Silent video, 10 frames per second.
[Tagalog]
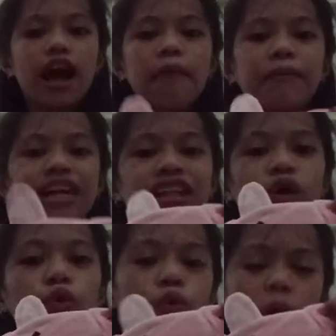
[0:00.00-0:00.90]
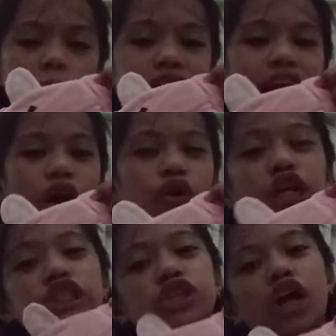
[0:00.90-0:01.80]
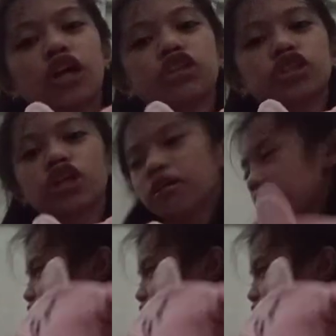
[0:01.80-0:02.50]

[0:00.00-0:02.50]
may nakuha pala akong sketch gift.